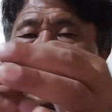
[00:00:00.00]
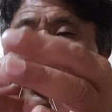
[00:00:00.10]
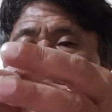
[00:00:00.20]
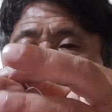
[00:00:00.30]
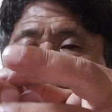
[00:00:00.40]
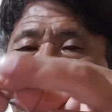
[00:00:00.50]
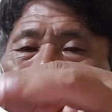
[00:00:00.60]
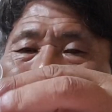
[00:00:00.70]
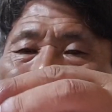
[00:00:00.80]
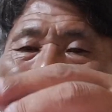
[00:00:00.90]
달면
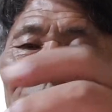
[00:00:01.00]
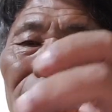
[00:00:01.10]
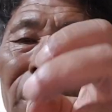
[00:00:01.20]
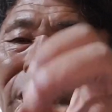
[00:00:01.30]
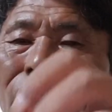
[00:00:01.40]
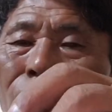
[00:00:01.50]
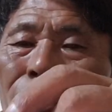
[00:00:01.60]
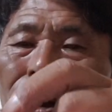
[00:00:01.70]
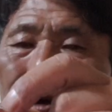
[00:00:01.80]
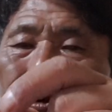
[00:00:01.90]
되고요
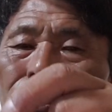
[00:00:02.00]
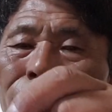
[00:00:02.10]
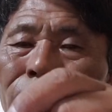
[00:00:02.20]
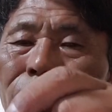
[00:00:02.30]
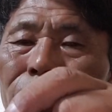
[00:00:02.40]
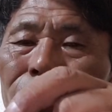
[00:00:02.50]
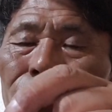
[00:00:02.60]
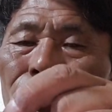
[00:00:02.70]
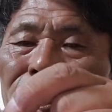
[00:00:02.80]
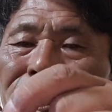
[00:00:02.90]
그리고 요번
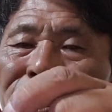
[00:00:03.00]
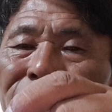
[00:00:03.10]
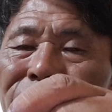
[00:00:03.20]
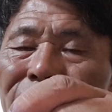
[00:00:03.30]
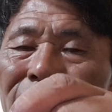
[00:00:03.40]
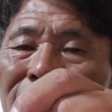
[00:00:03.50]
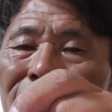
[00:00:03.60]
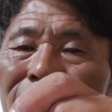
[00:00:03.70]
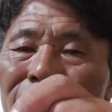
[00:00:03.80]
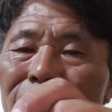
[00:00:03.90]
여기
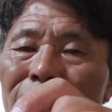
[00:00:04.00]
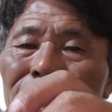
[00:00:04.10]
자체가